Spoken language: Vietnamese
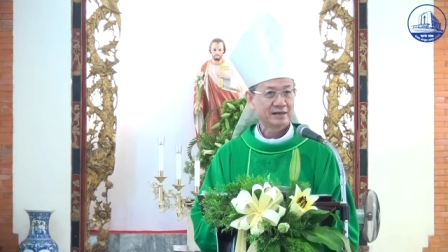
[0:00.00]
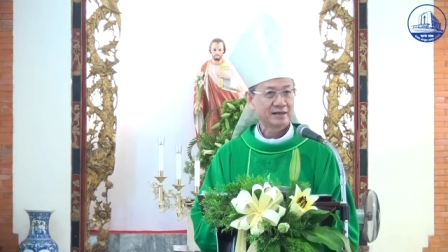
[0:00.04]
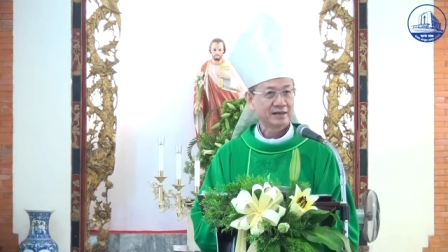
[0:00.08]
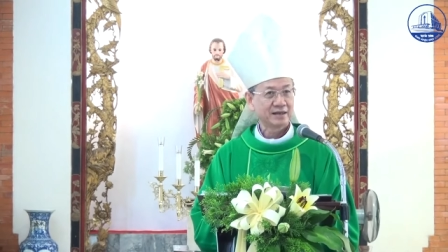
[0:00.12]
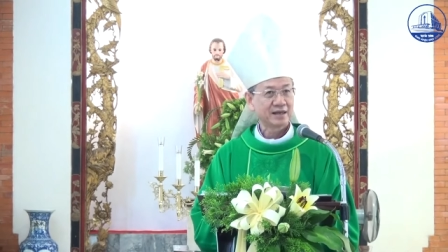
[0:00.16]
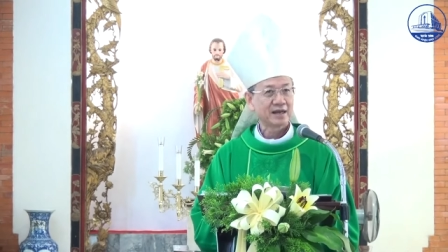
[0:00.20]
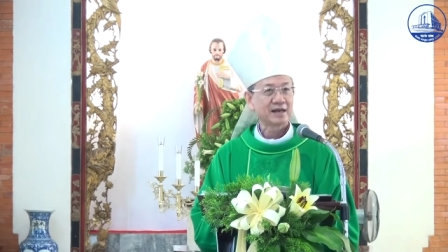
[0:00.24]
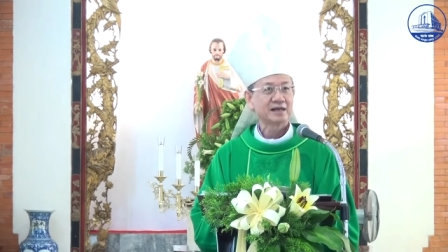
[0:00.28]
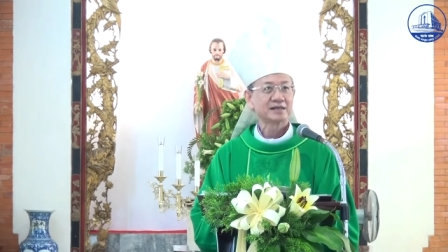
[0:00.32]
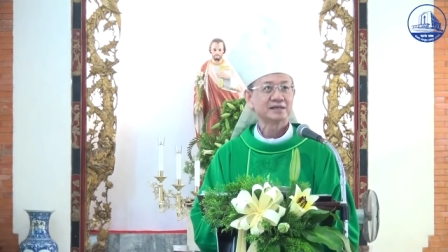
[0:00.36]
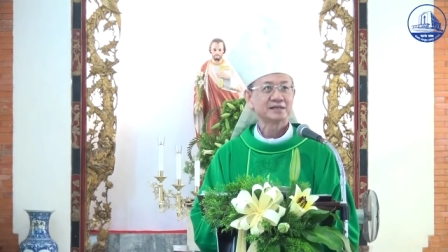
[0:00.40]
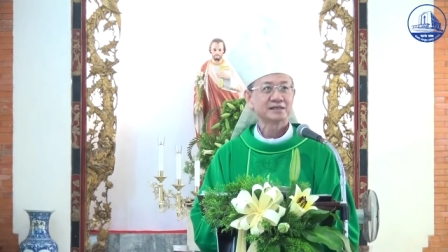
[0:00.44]

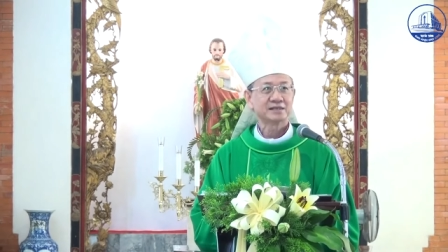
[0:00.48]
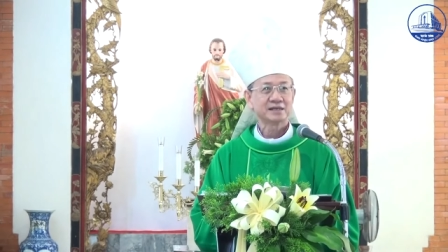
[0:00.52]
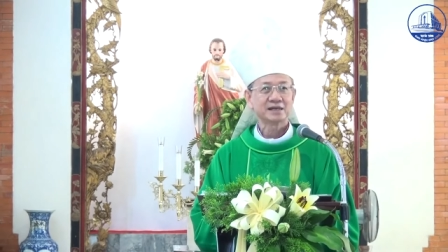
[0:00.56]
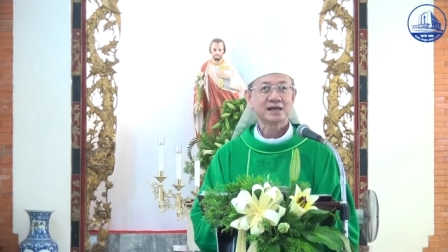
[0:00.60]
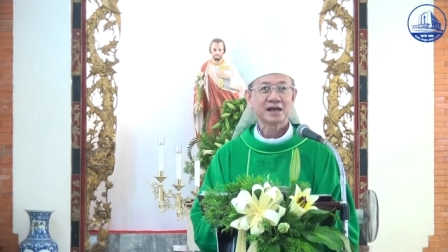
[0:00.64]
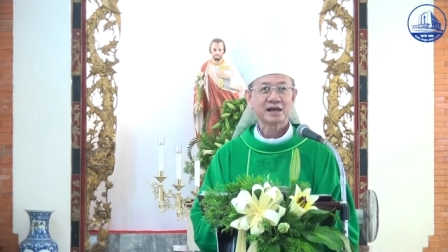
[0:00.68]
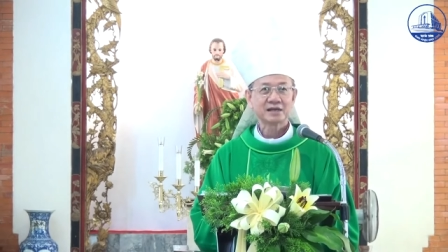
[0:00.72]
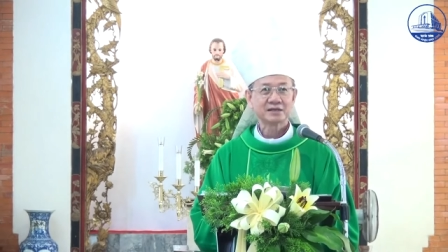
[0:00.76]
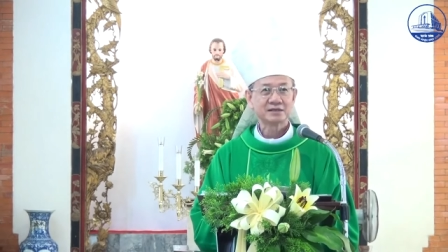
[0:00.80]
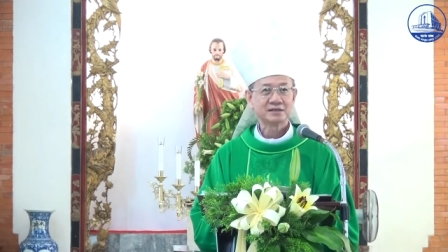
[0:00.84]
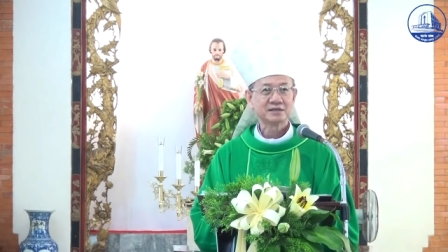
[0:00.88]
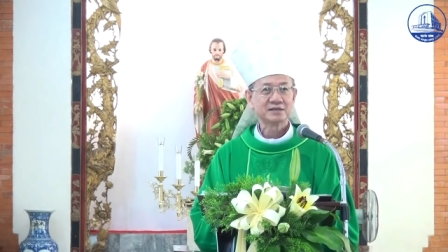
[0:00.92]
ngài sẽ
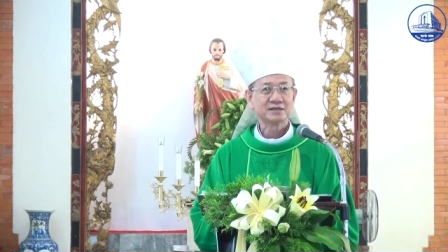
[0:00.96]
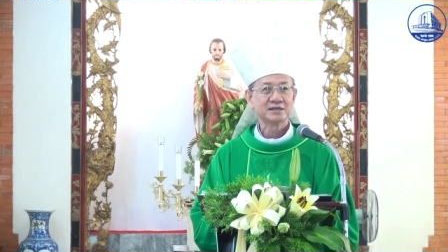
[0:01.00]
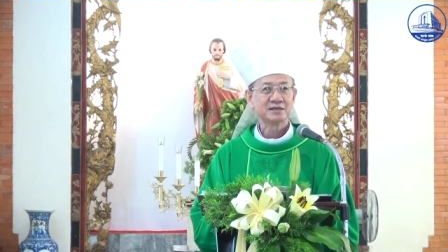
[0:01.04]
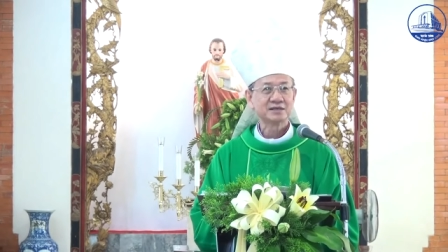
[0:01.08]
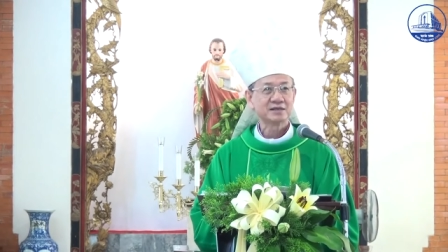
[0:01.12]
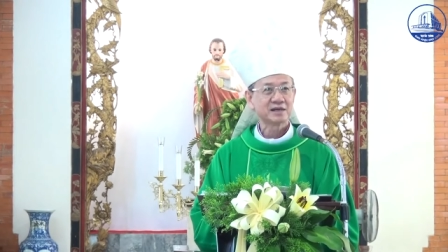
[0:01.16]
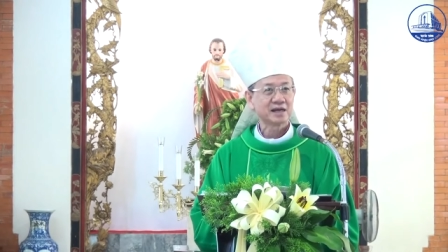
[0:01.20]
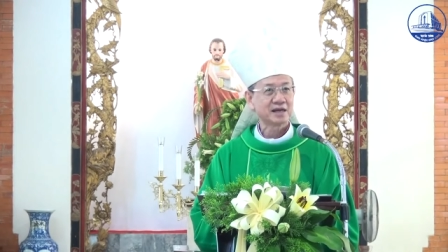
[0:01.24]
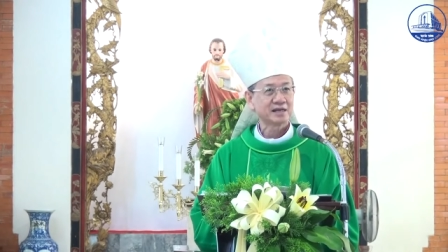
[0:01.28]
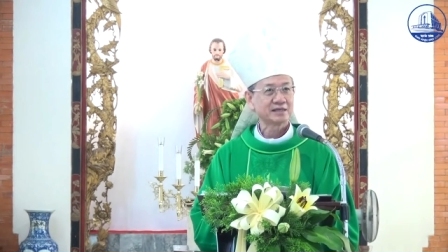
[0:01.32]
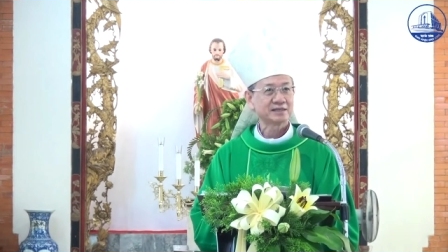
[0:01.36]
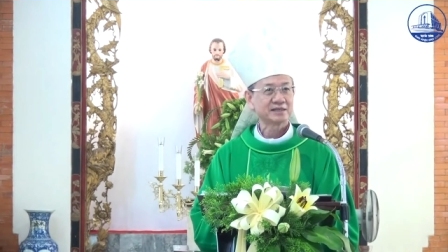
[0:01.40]
là gì
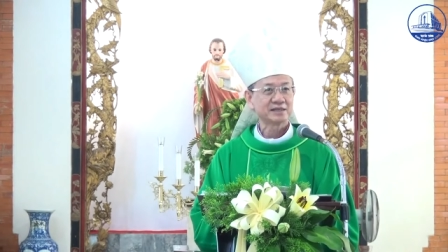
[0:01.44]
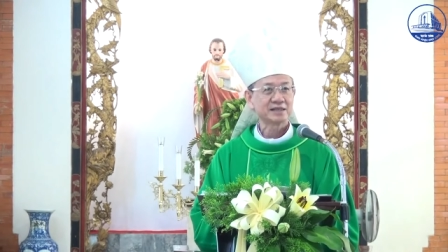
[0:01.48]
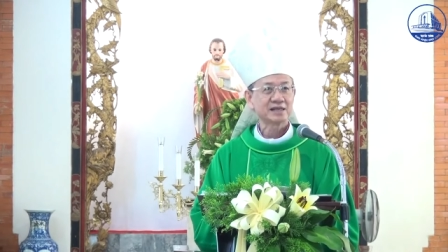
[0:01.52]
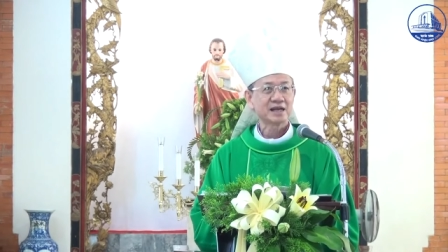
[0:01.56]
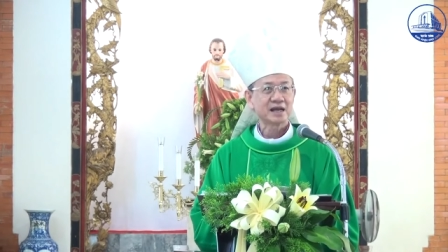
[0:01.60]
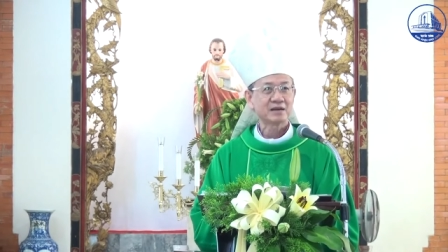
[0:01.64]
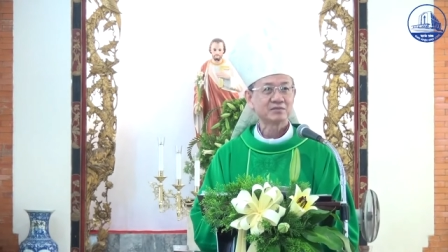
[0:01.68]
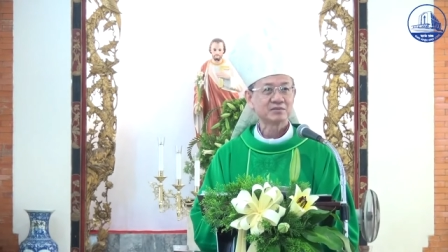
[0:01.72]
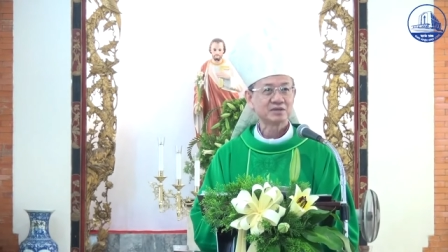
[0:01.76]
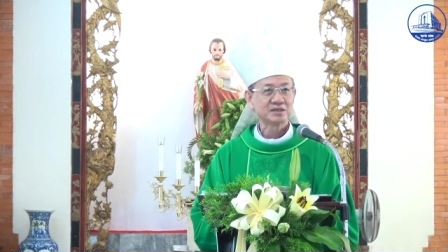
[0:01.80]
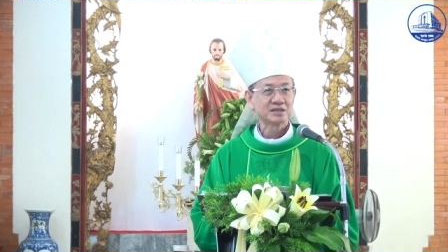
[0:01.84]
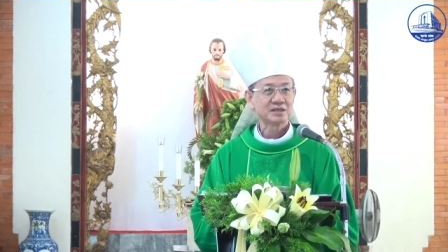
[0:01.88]
ngài sẽ
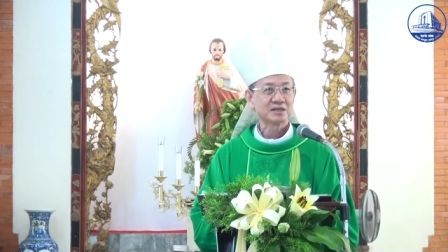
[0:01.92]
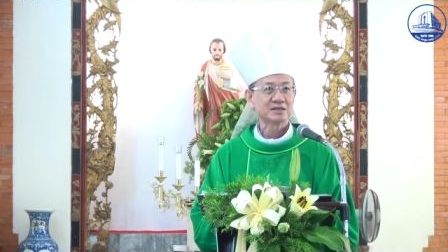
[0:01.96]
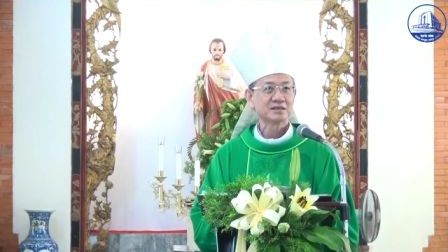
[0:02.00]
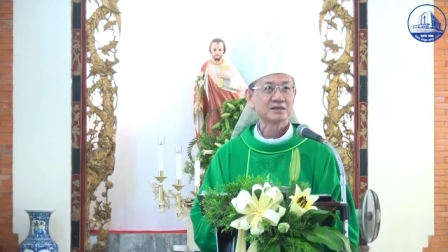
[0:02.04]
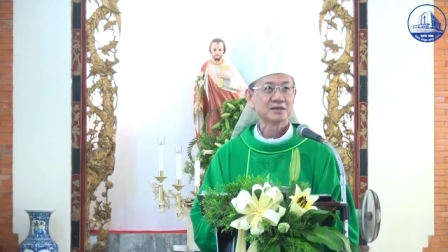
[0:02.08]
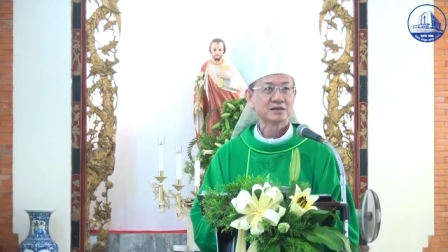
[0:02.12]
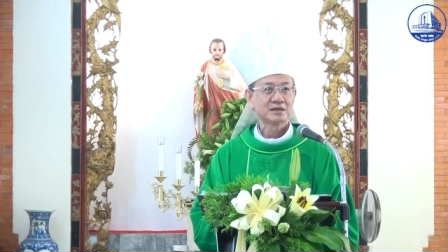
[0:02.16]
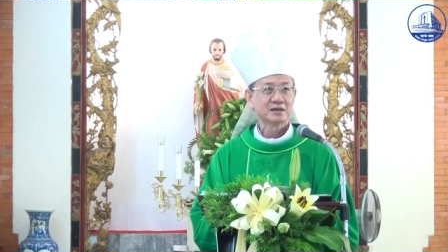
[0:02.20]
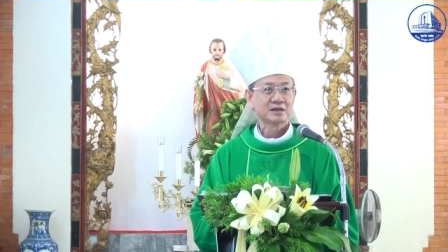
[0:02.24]
làm gì